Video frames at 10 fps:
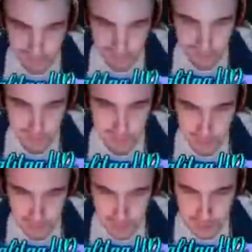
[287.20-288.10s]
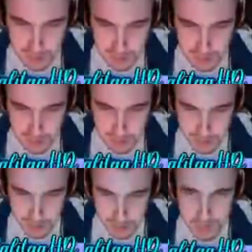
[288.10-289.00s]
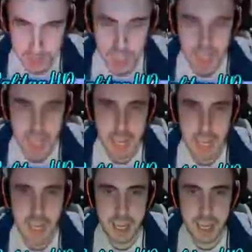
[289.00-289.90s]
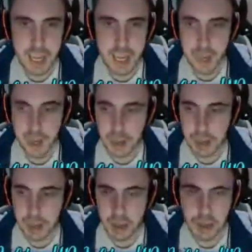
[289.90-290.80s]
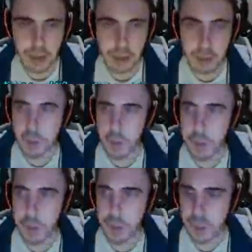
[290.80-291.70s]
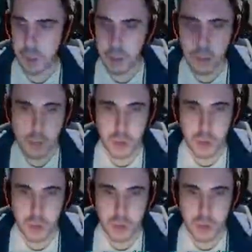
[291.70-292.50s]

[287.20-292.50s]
sé, tío. eh. Estoy frenando, espérate, coño.